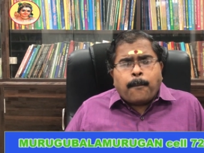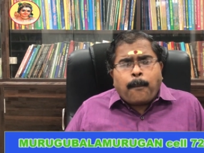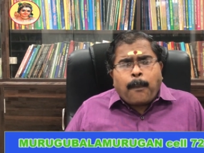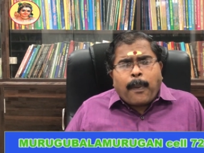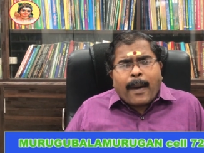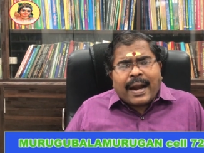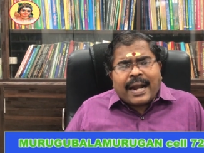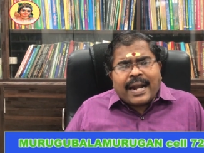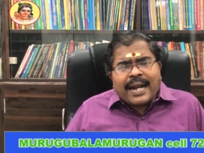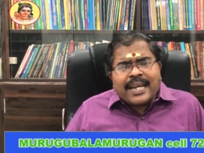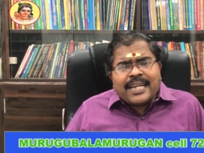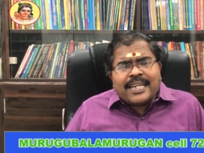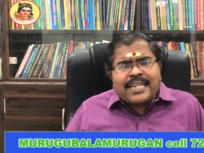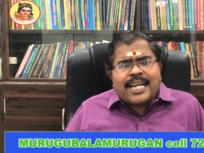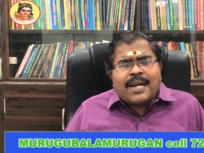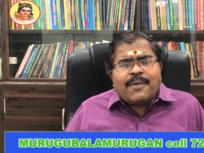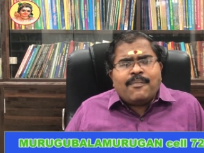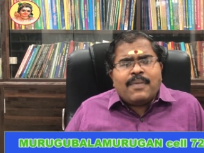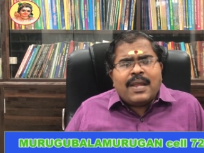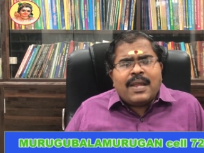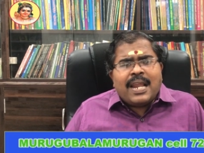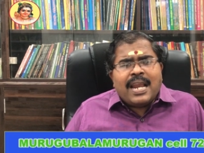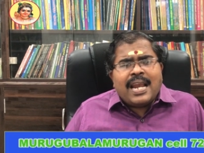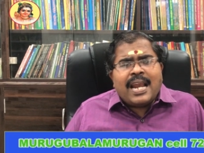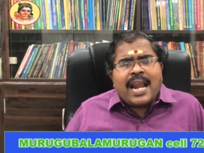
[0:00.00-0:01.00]

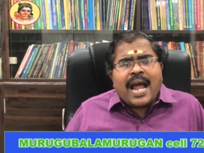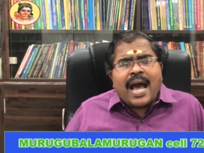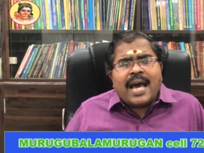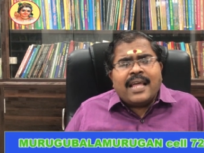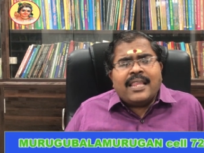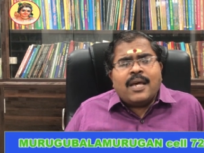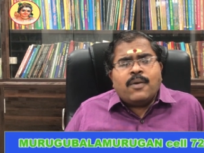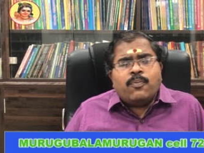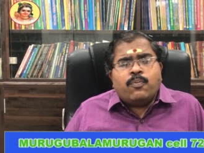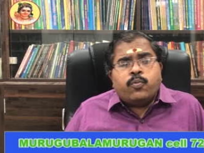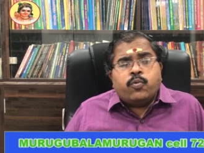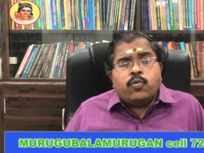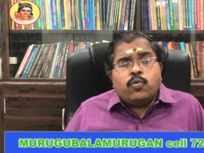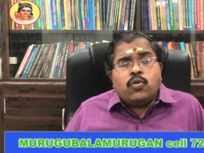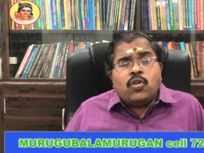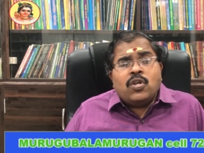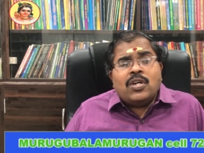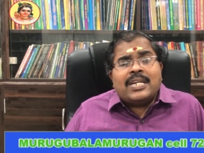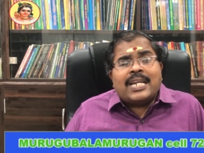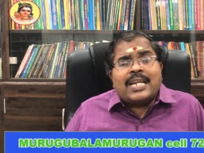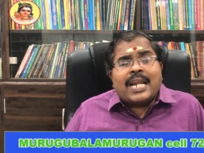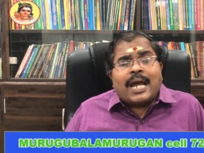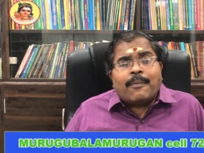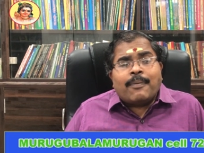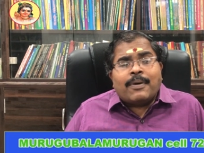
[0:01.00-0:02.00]
பழக்கம் இல்லாத புது
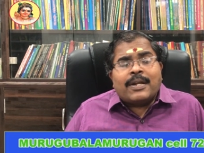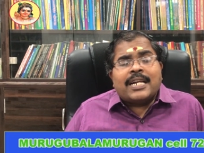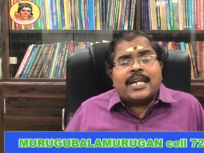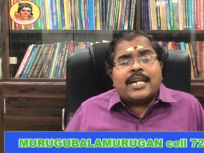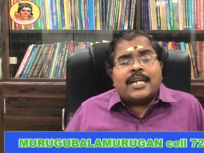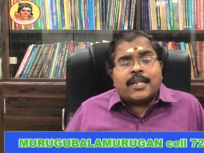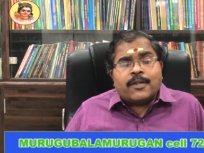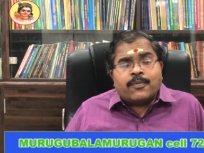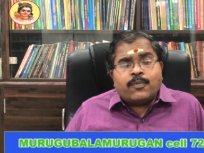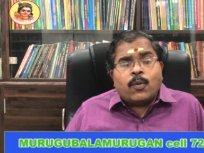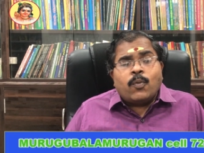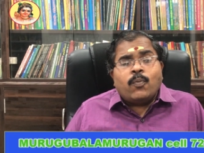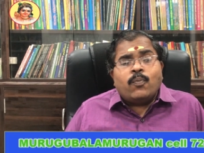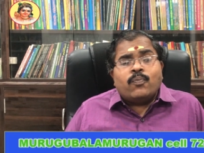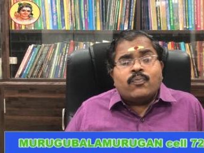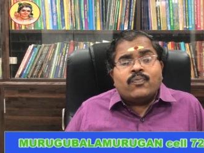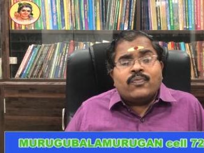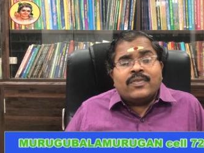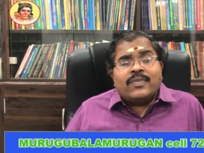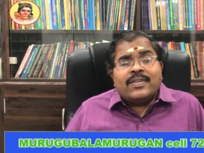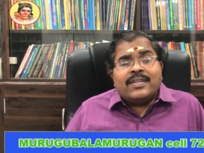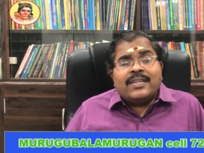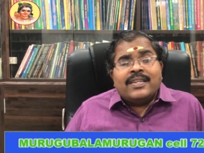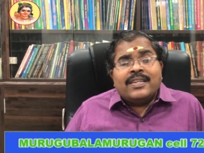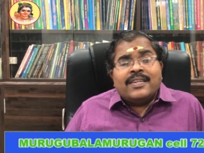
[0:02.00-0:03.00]
நபர்களிடமும்
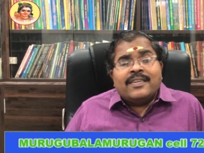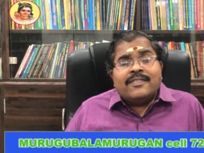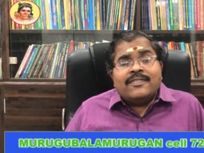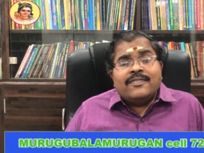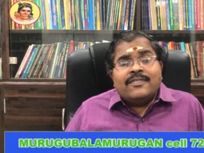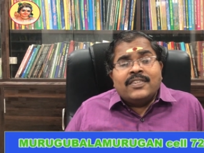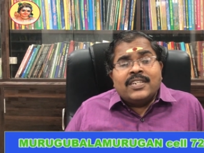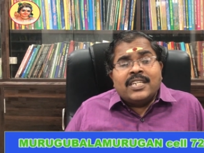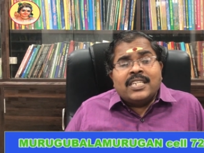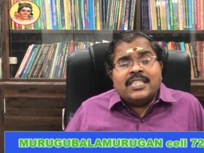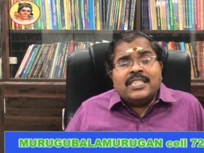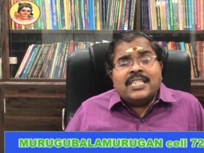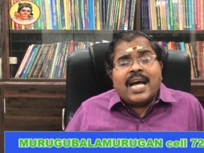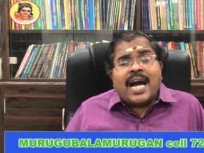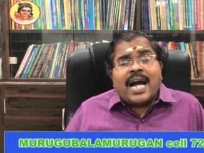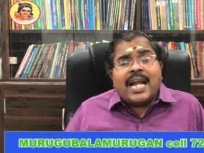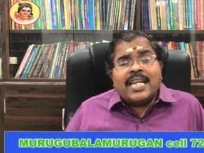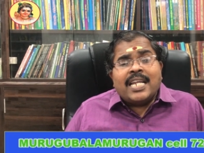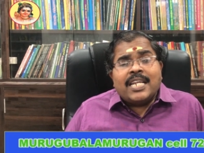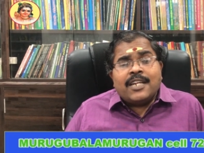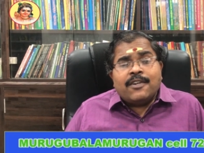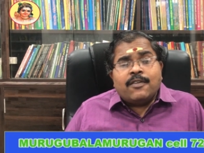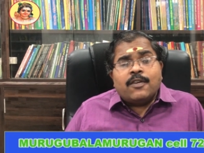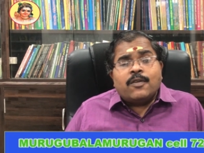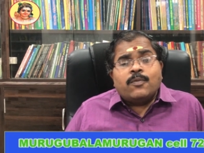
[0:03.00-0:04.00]

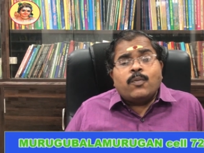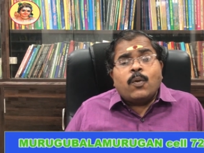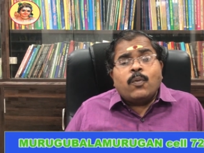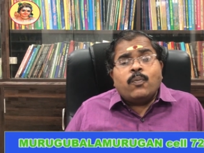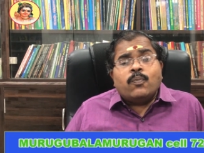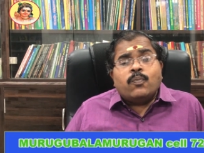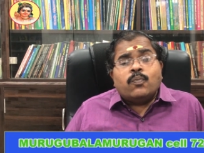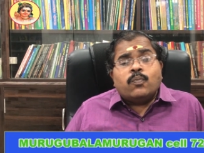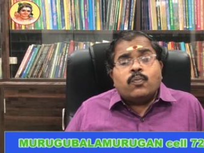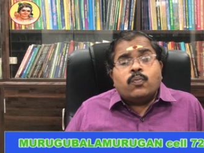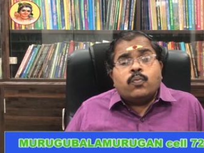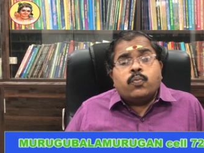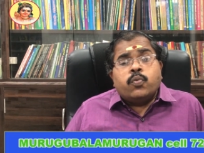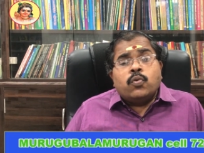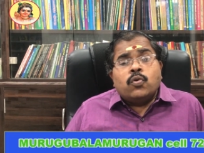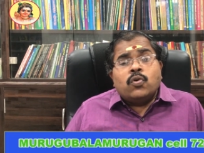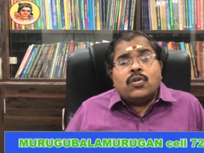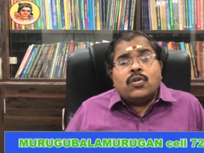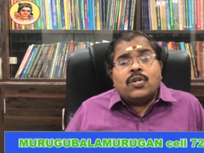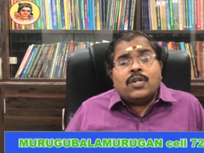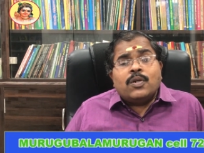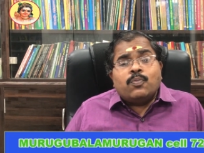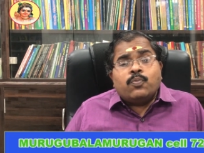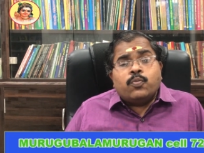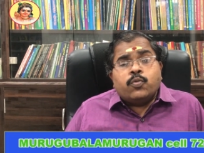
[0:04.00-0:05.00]
விருந்தாளியிடமும்
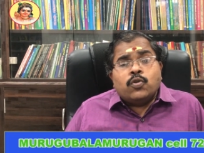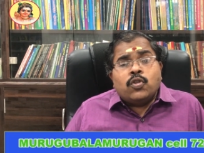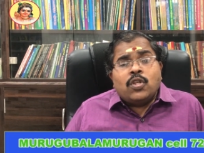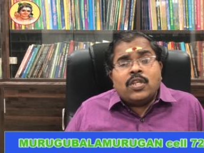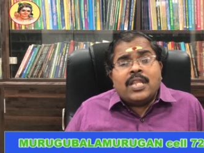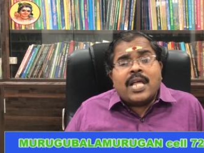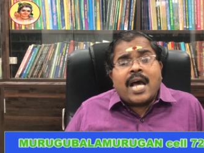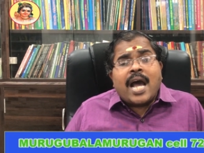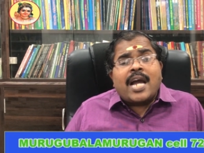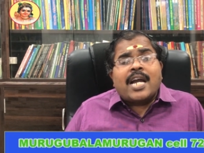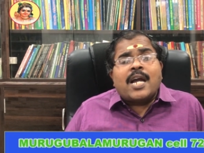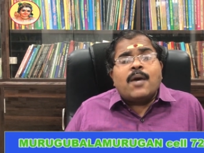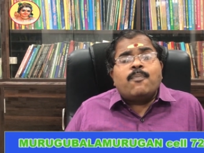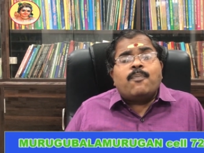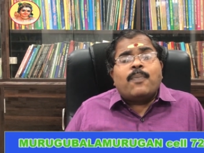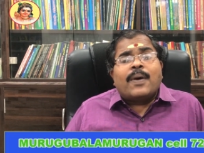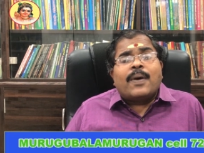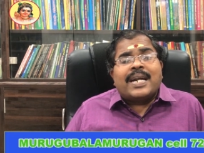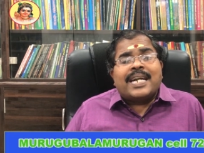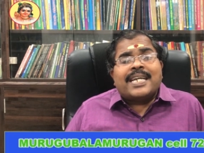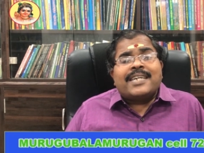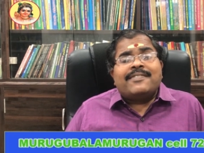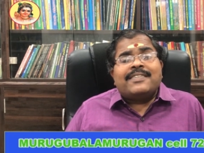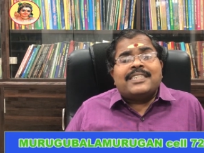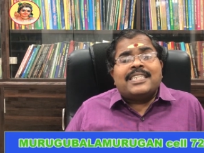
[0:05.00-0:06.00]
புகழ் புதிதாக
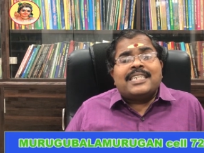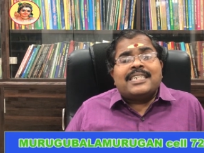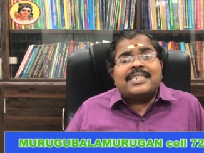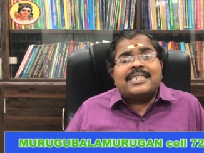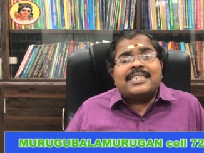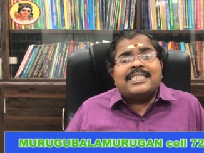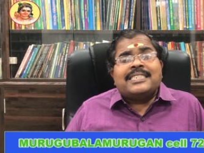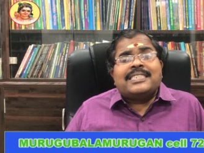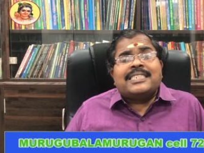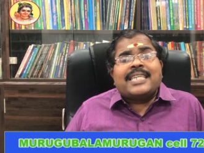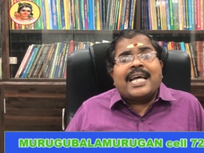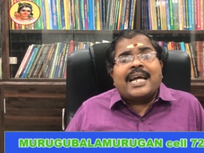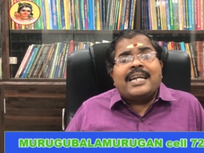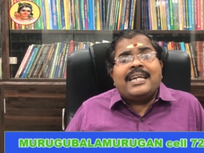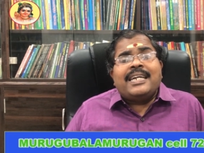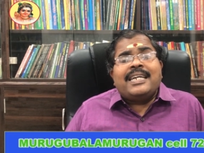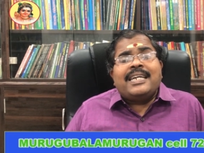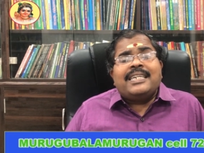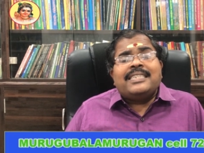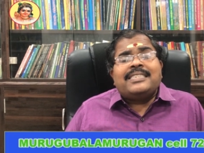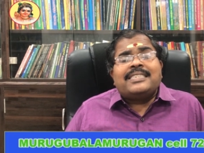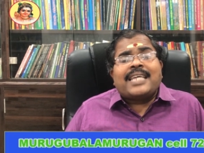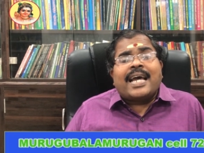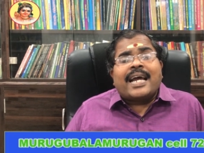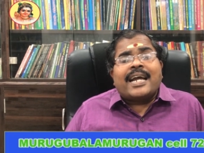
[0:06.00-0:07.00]
பழகுவதற்கு
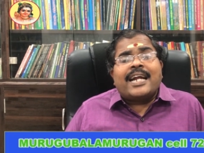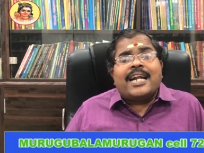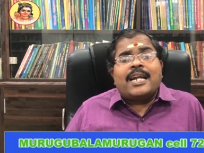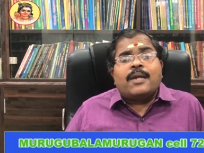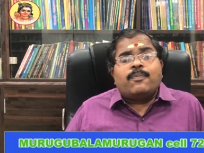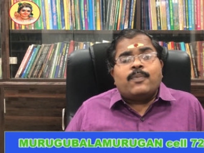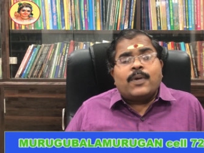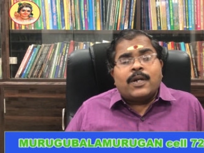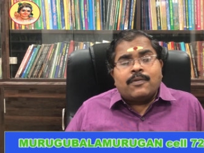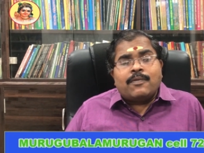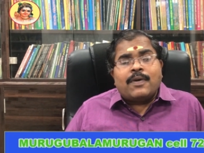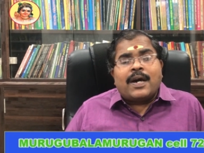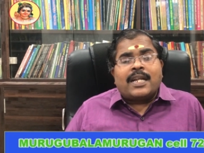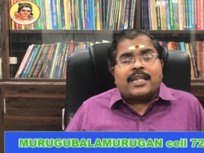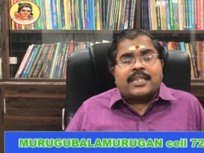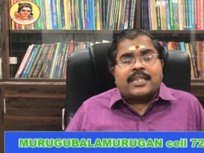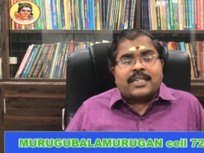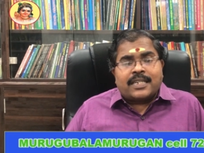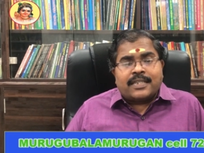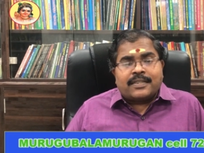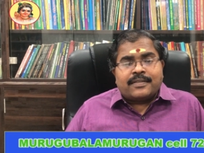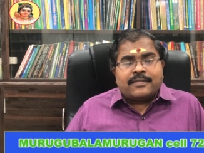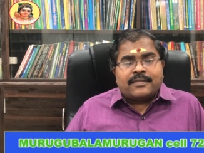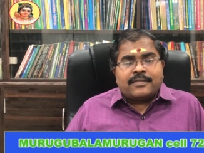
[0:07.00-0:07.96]
சற்று சங்கடப்படுவார்கள்